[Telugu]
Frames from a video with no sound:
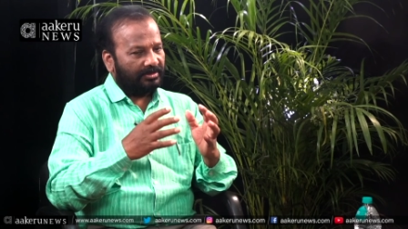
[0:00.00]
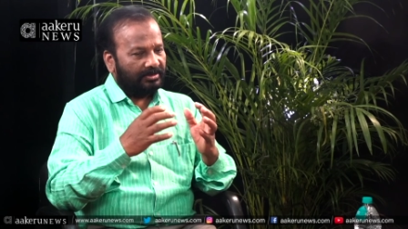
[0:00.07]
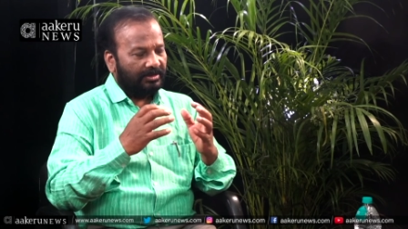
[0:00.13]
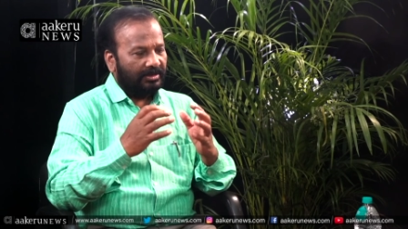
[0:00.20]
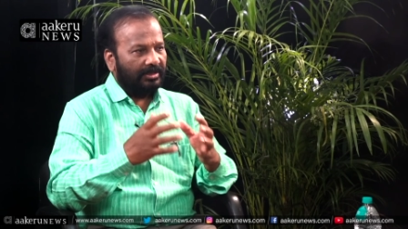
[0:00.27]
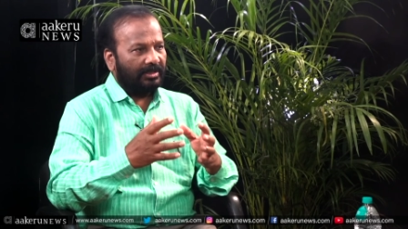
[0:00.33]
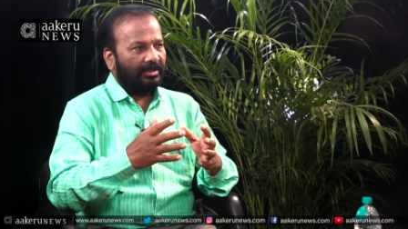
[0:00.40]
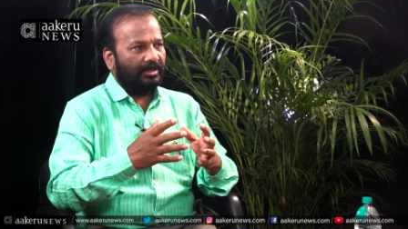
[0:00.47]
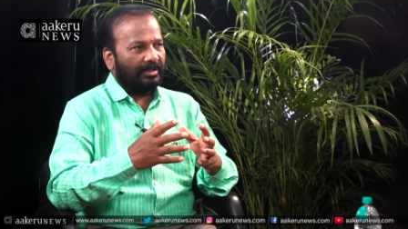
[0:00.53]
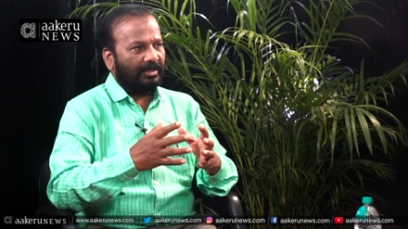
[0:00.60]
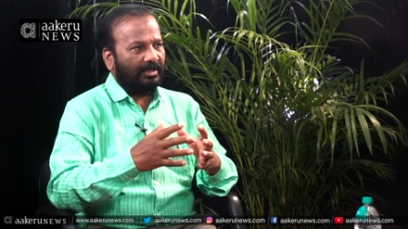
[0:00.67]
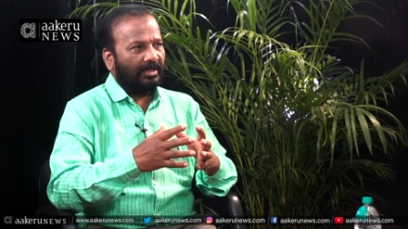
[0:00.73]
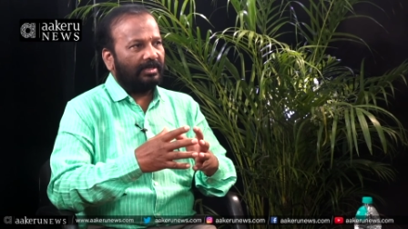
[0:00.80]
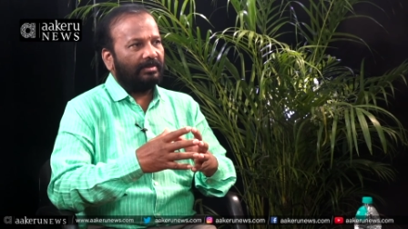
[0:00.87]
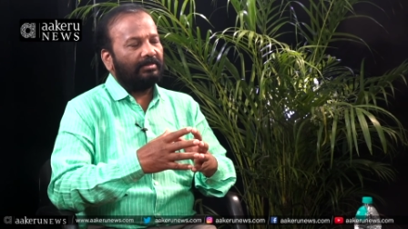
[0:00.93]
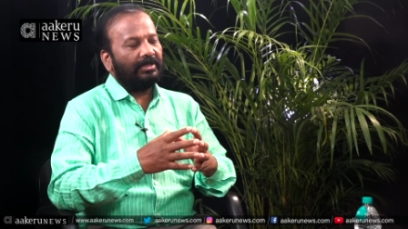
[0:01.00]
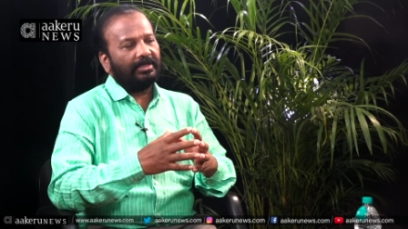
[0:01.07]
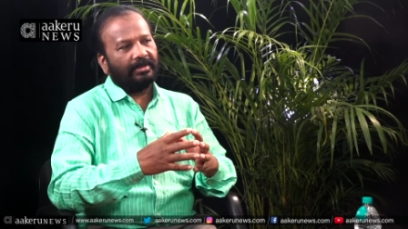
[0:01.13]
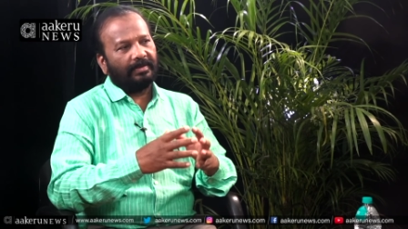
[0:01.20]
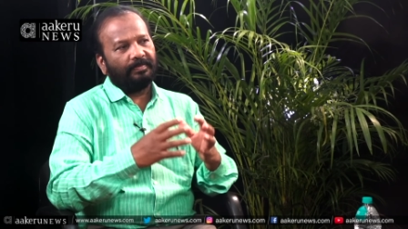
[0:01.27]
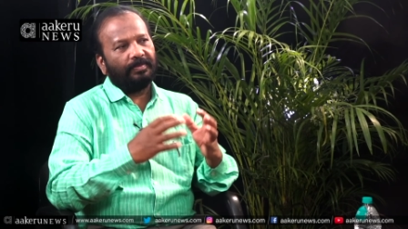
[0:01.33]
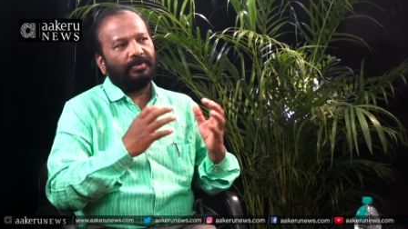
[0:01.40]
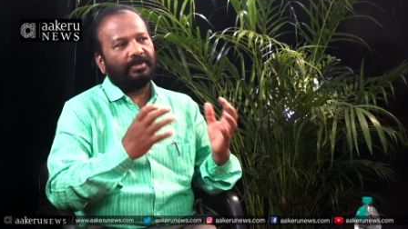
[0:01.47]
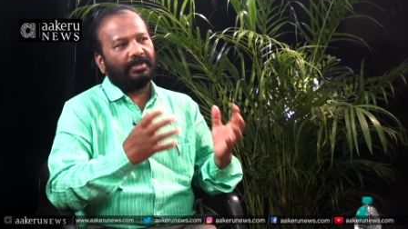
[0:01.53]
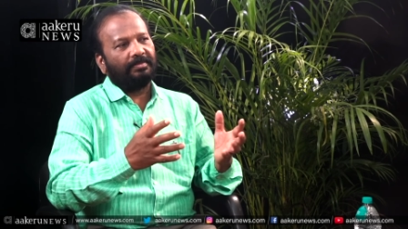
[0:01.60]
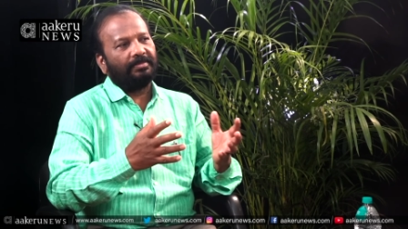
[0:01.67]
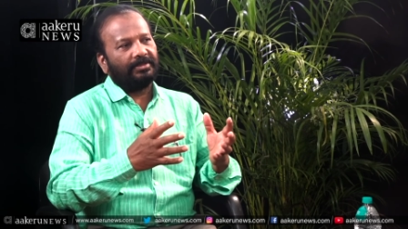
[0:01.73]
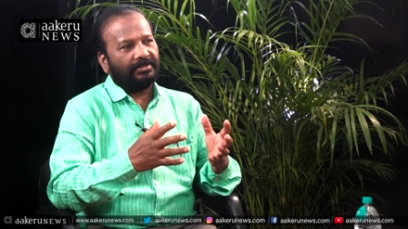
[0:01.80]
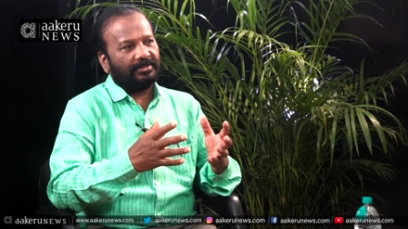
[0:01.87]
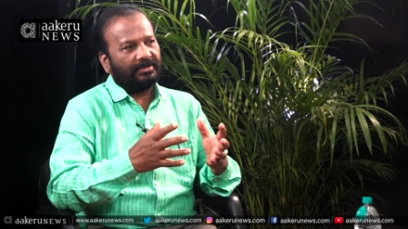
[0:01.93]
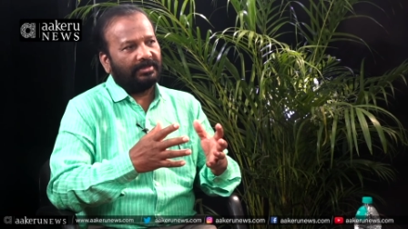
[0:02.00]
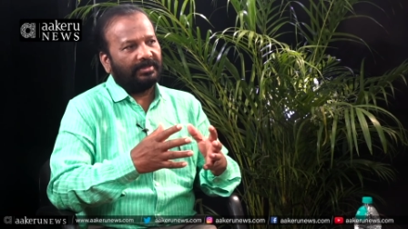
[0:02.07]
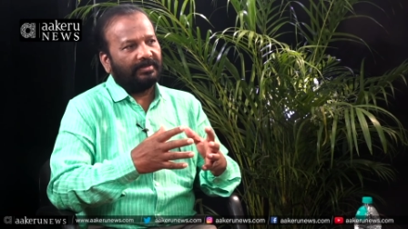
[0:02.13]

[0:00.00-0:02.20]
స్త్రీని అని మీకు ఎప్పుడు అనిపించింది